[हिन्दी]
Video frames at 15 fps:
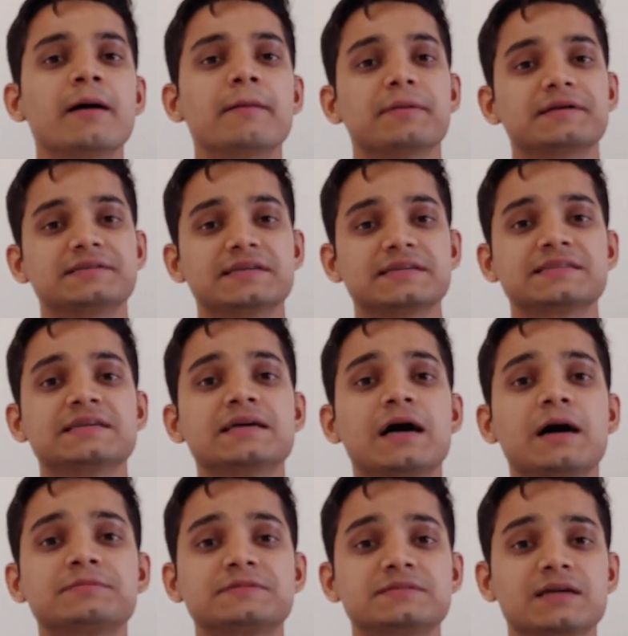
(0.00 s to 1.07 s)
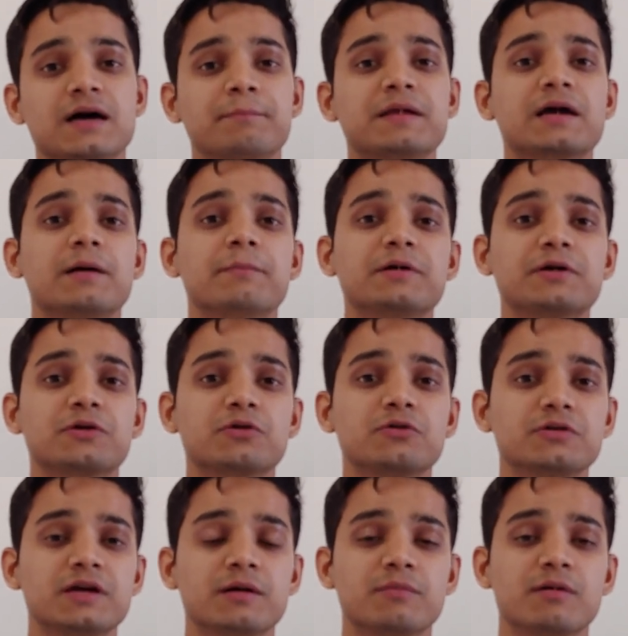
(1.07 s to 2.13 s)
पर जैसे ही आप अपने कंप्यूटर
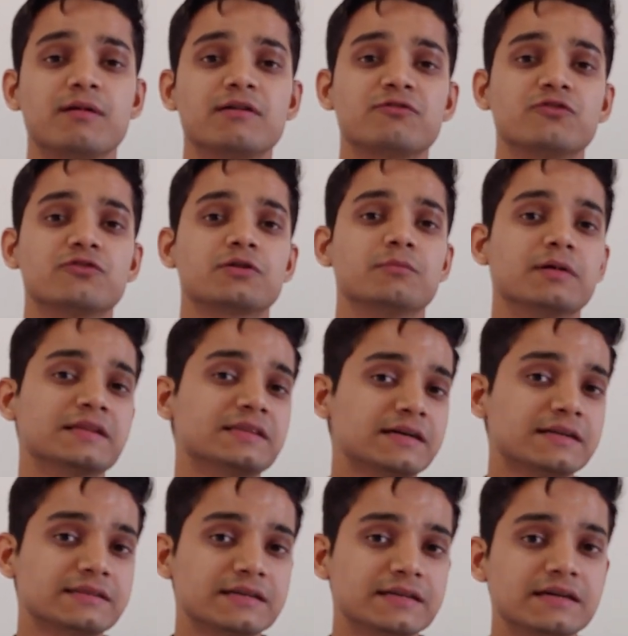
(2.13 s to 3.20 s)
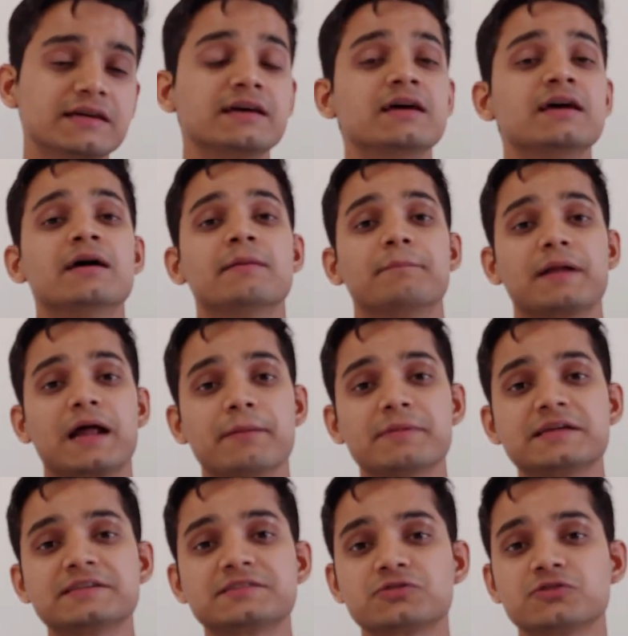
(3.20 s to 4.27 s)
को या मोबाइल फ़ोन को बंद करते हैं
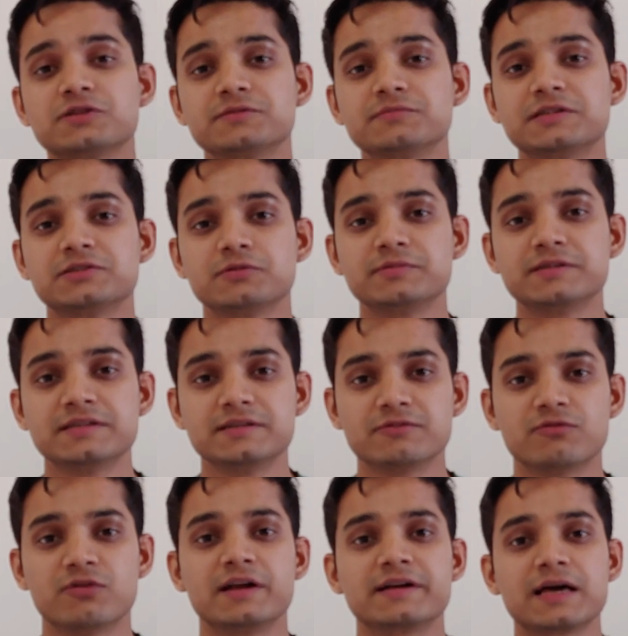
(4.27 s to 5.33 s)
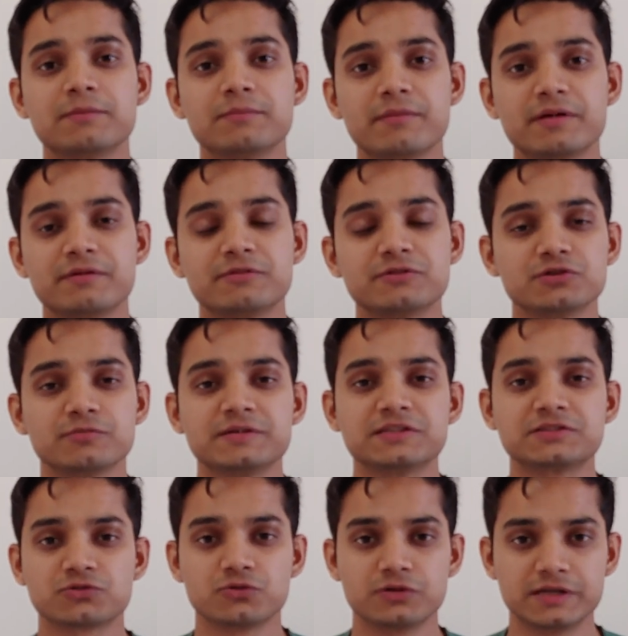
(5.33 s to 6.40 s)
प्राइमरी स्टोरेज में जो भी वॉलेटाइल मेमोरी में जो भी
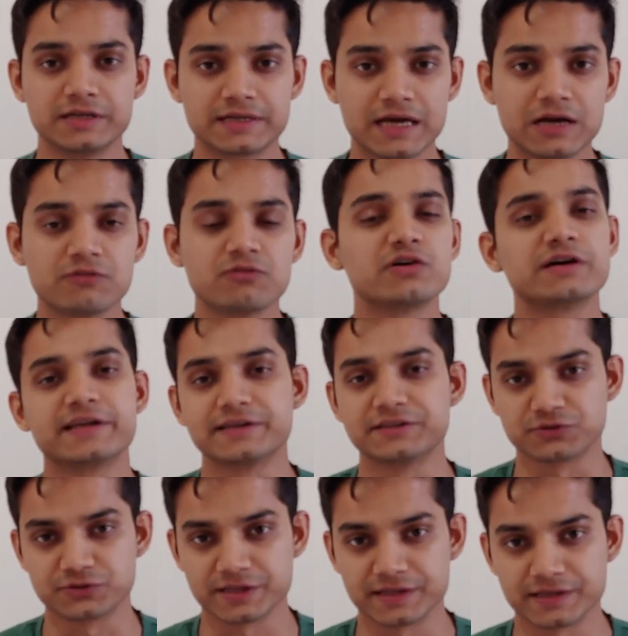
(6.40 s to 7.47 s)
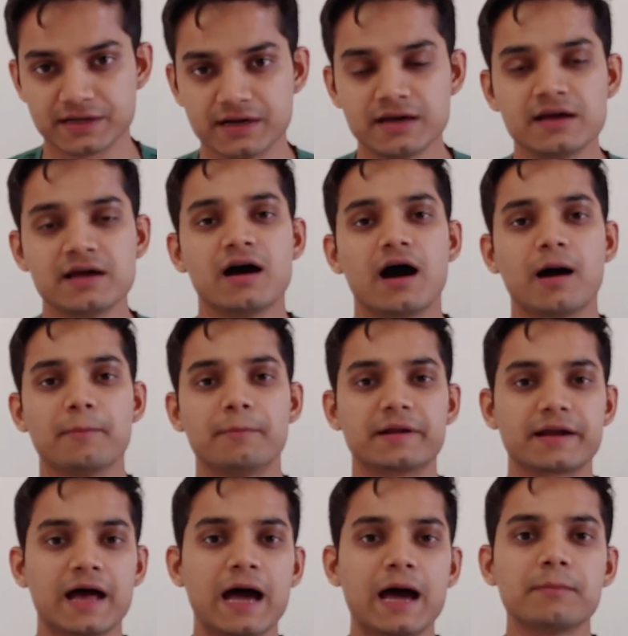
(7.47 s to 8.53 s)
स्टोर डेटा है वो इरेज हो जाएगा अब
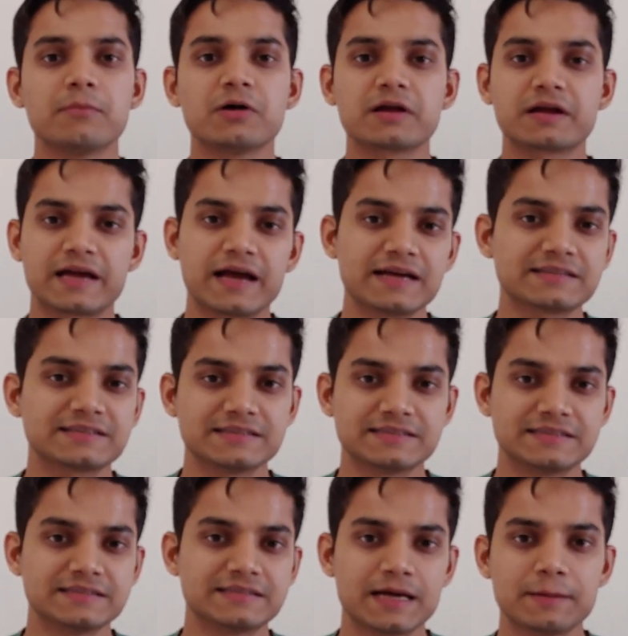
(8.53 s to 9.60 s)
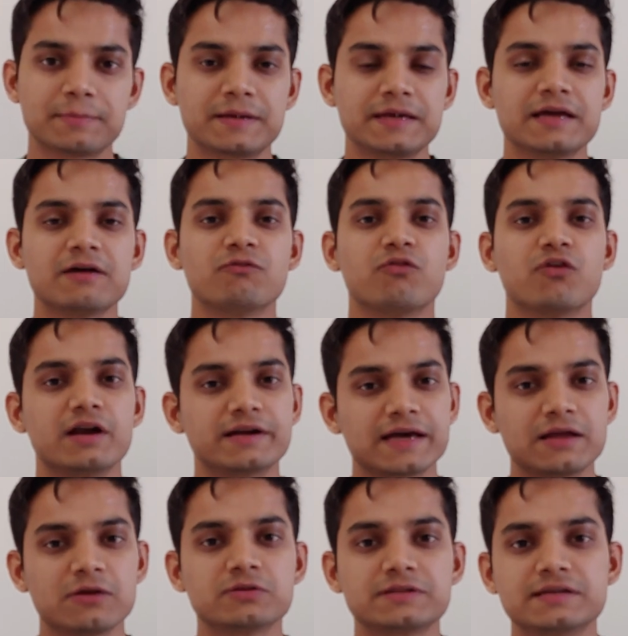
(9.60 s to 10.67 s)
रैम और कैश इसी टाइप की हैं
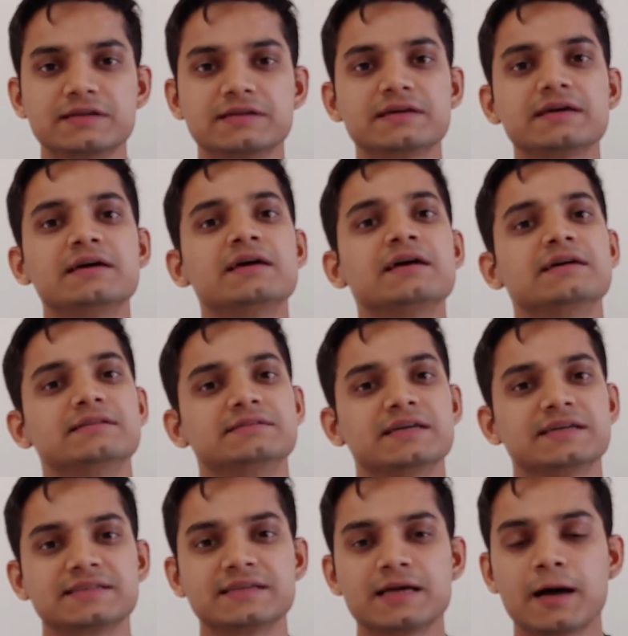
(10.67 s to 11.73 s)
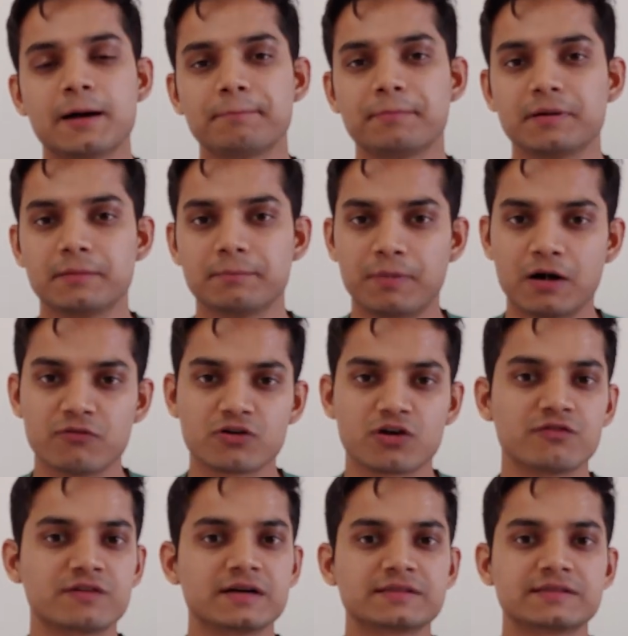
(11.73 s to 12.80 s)
वॉलेटाइल होती हैं ये जैसे ही आप पावर
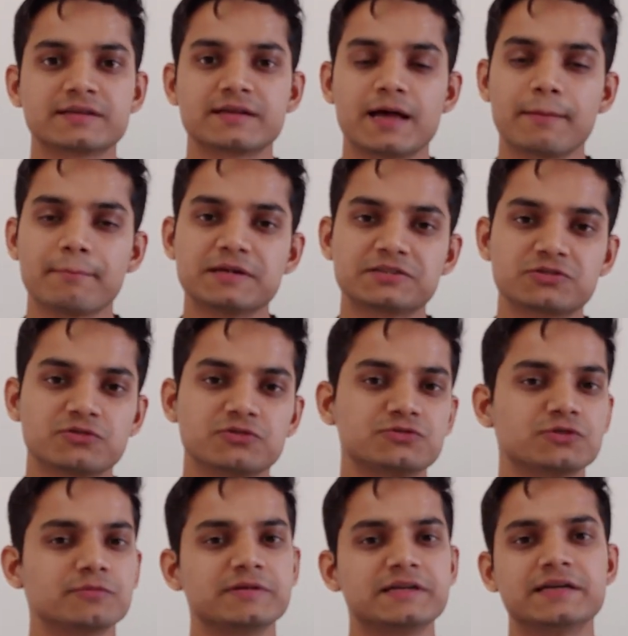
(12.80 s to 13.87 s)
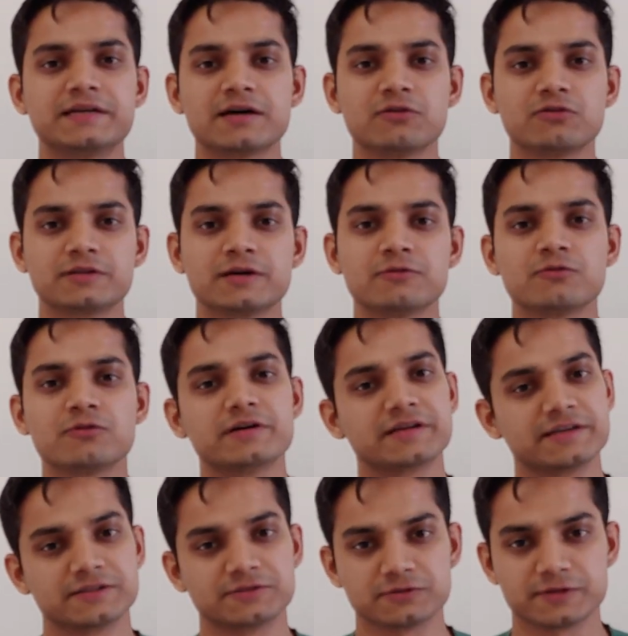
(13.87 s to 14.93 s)
ऑफ करते हैं रैम में स्टोर जो भी डेटा होता है वो
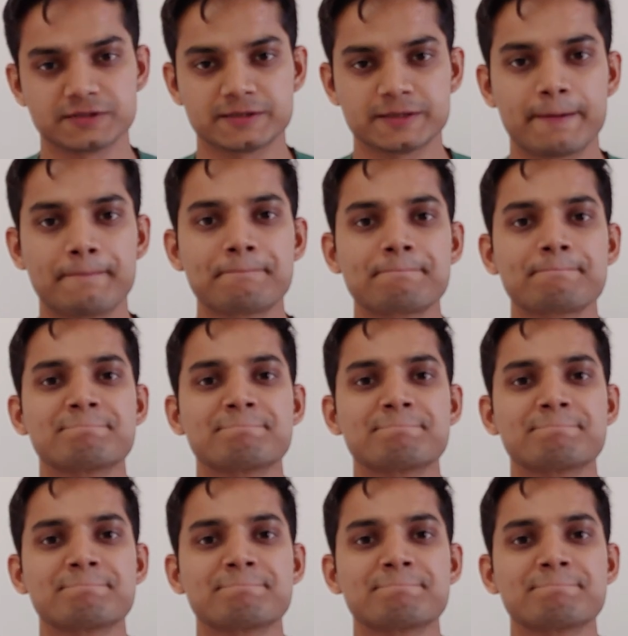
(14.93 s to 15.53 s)
इरेज हो जाता है